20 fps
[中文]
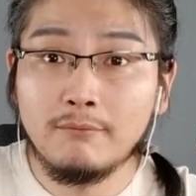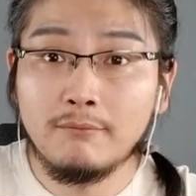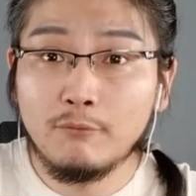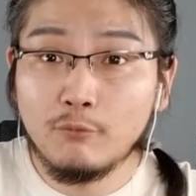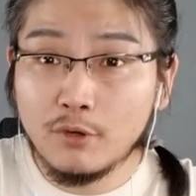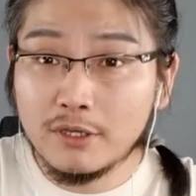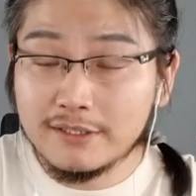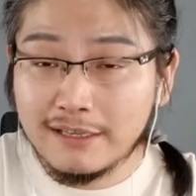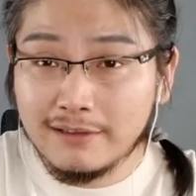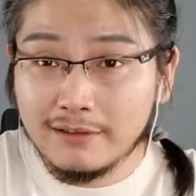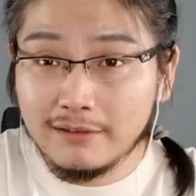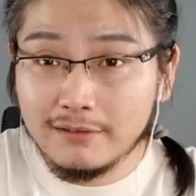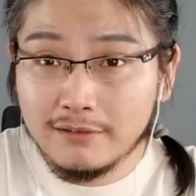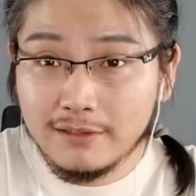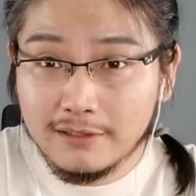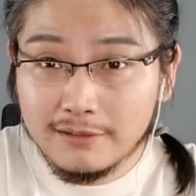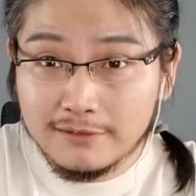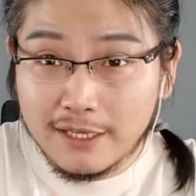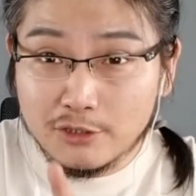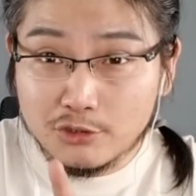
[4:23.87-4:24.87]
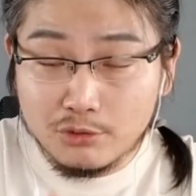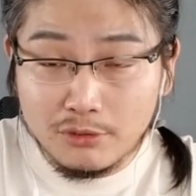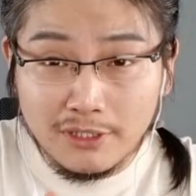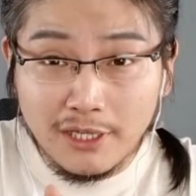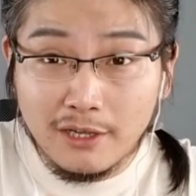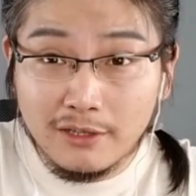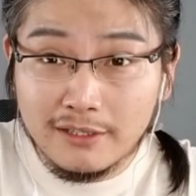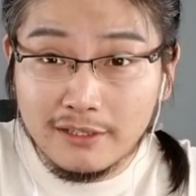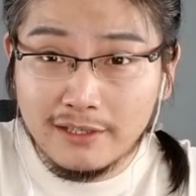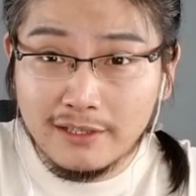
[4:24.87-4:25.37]
我在他说
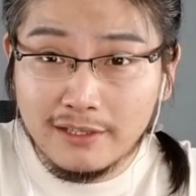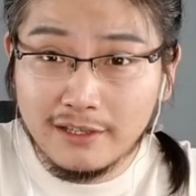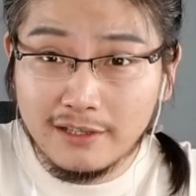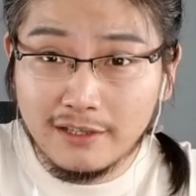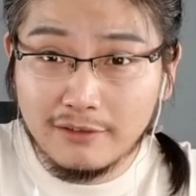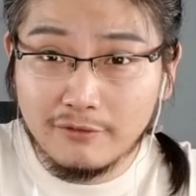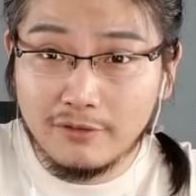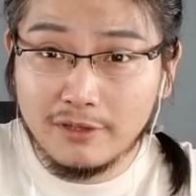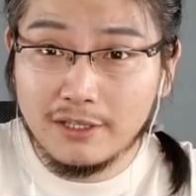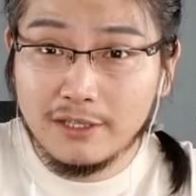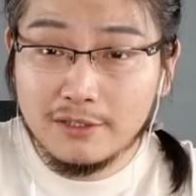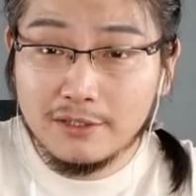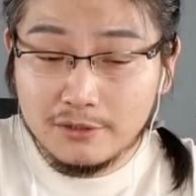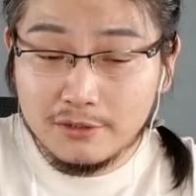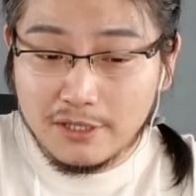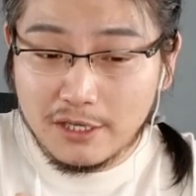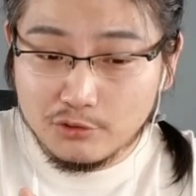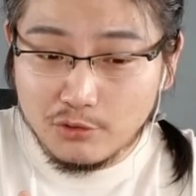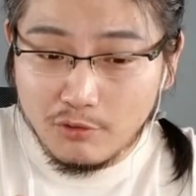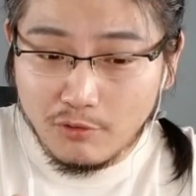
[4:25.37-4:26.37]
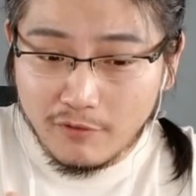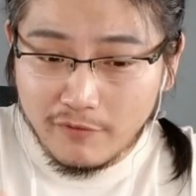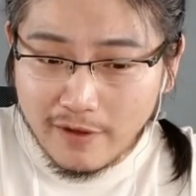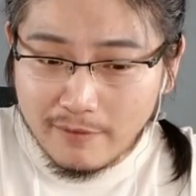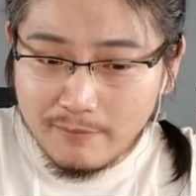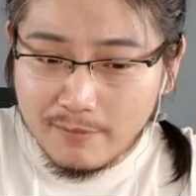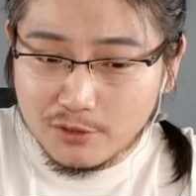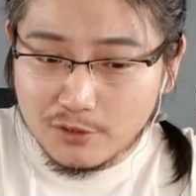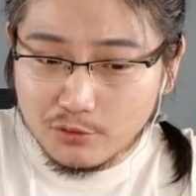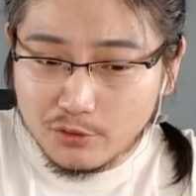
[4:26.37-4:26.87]
到那个，他说我
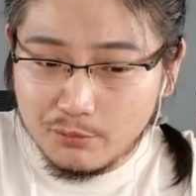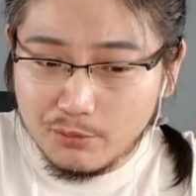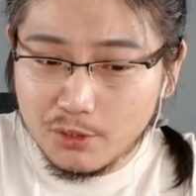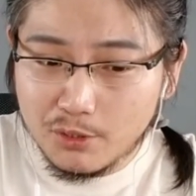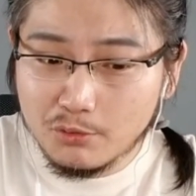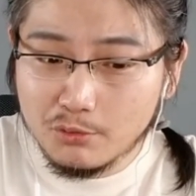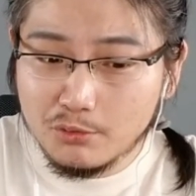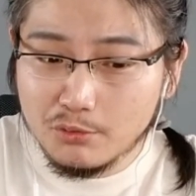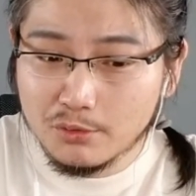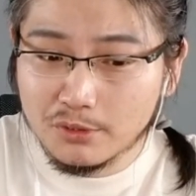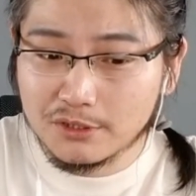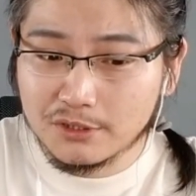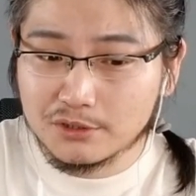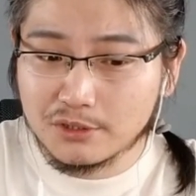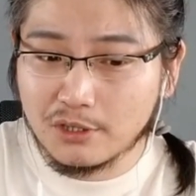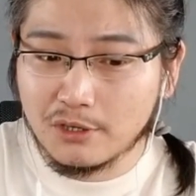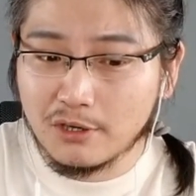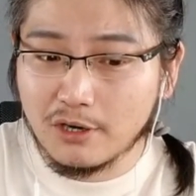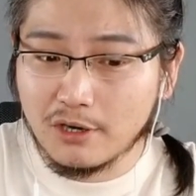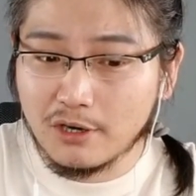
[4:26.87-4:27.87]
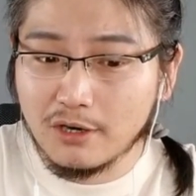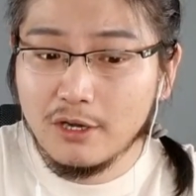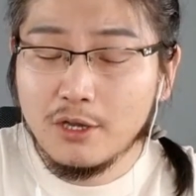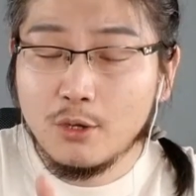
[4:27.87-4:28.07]
完美主义谬误的时候。